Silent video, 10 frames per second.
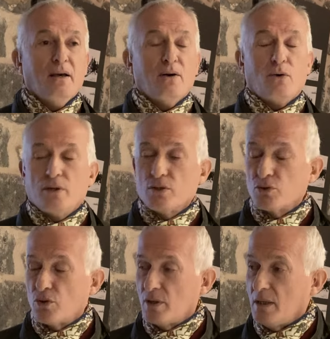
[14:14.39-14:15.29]
ondan
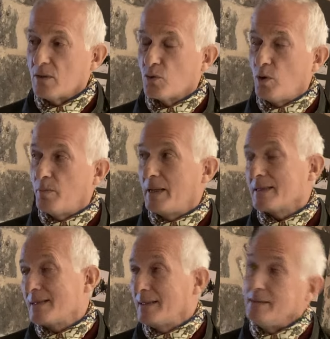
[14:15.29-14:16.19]
sonra
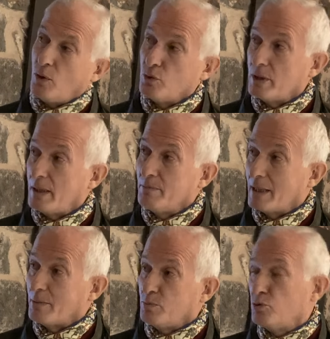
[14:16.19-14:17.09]
kompleksleri de ondan
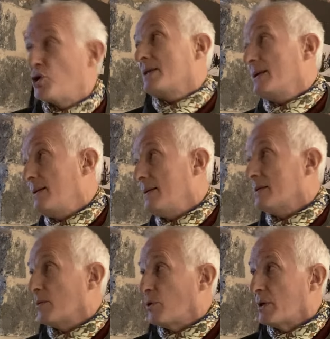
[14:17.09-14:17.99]
beri
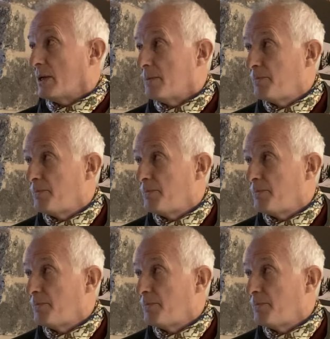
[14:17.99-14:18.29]
mücadeleleri de böyle. Tabii